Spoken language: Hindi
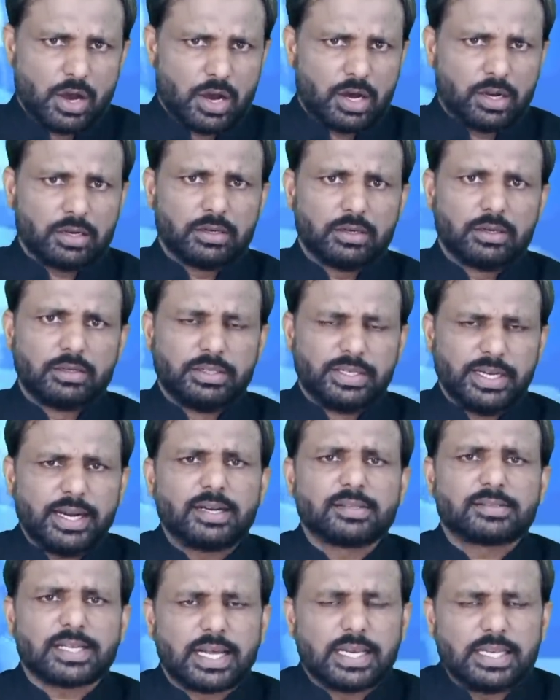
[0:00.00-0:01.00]
और
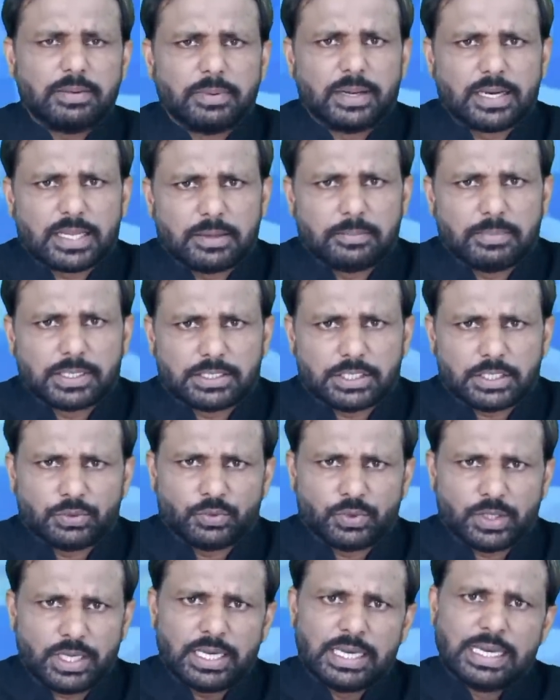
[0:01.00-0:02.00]
डेढ़ साल ही बल्कि बचे
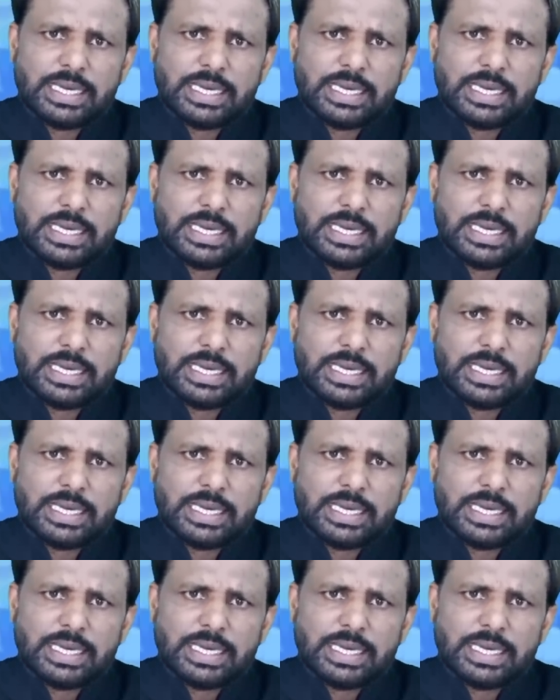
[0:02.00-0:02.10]
हुए